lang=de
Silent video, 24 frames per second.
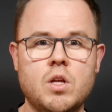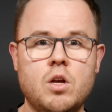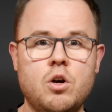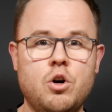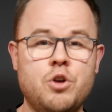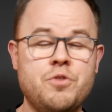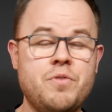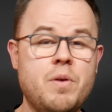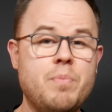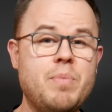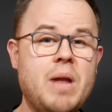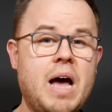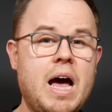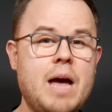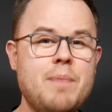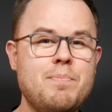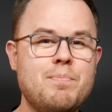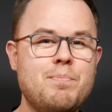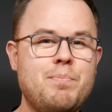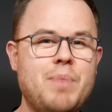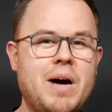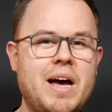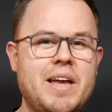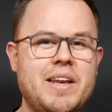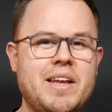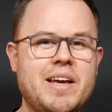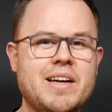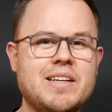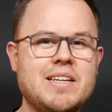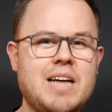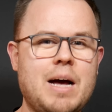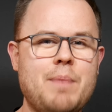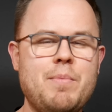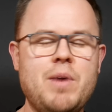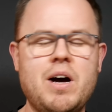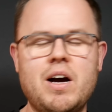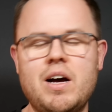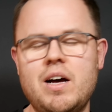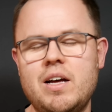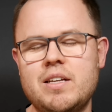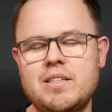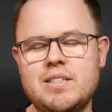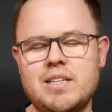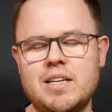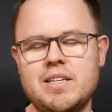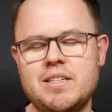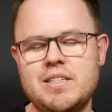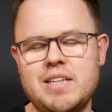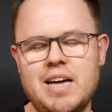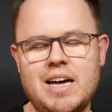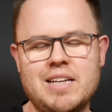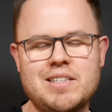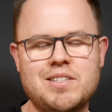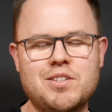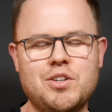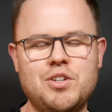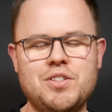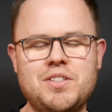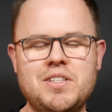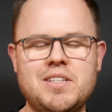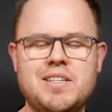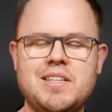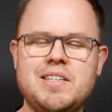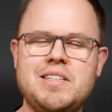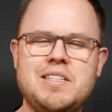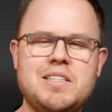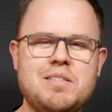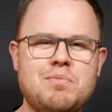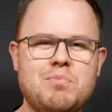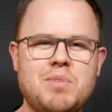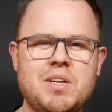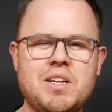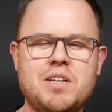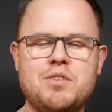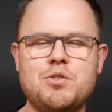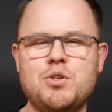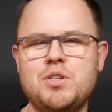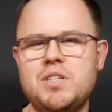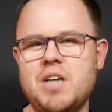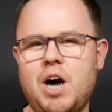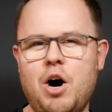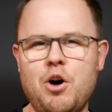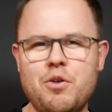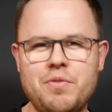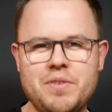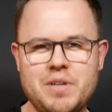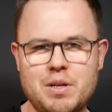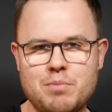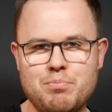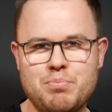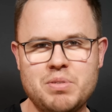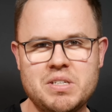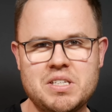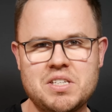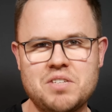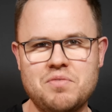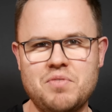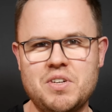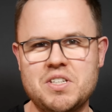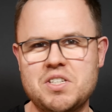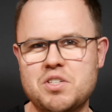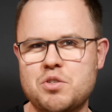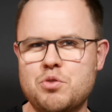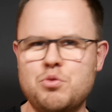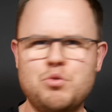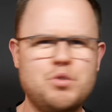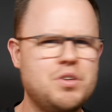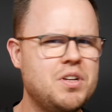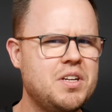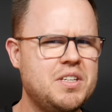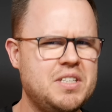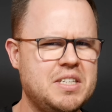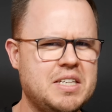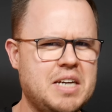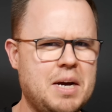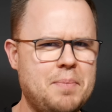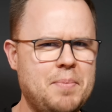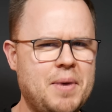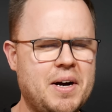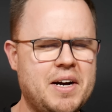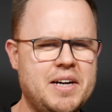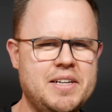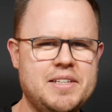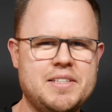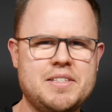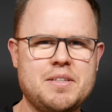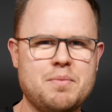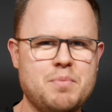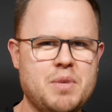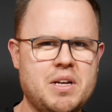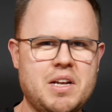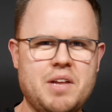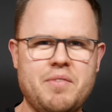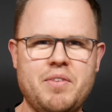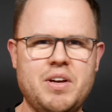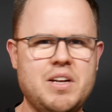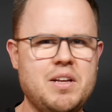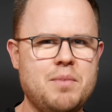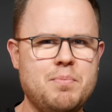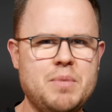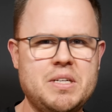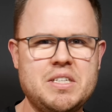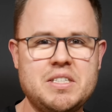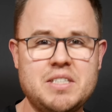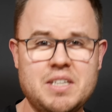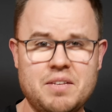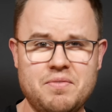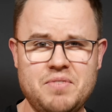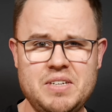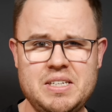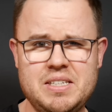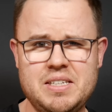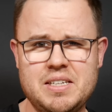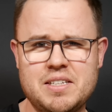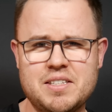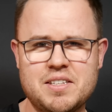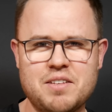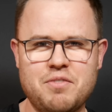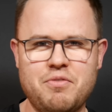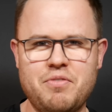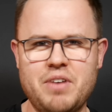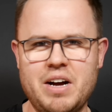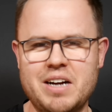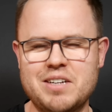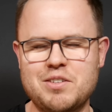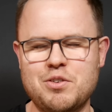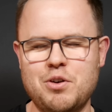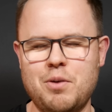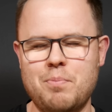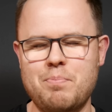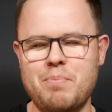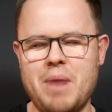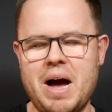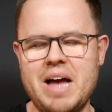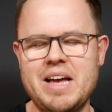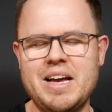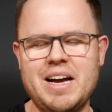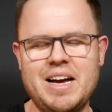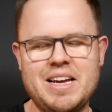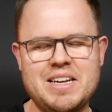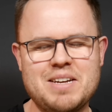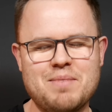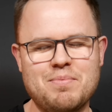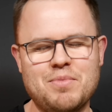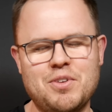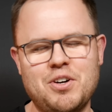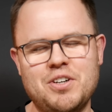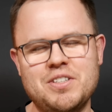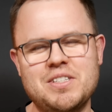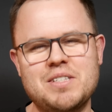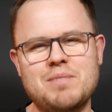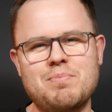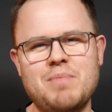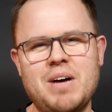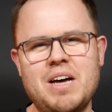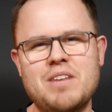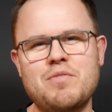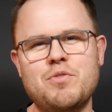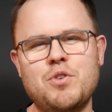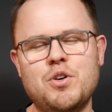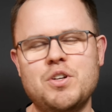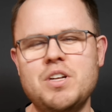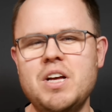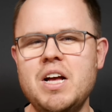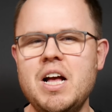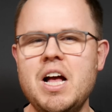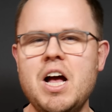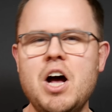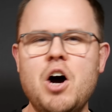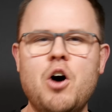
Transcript: Und wir bleiben bei der Kamera, denn da soll sich in diesem Jahr natürlich auch wieder ein bisschen was tun. Die Kamera ist ja mittlerweile mit der wichtigste Faktor bei einem neuen Smartphone.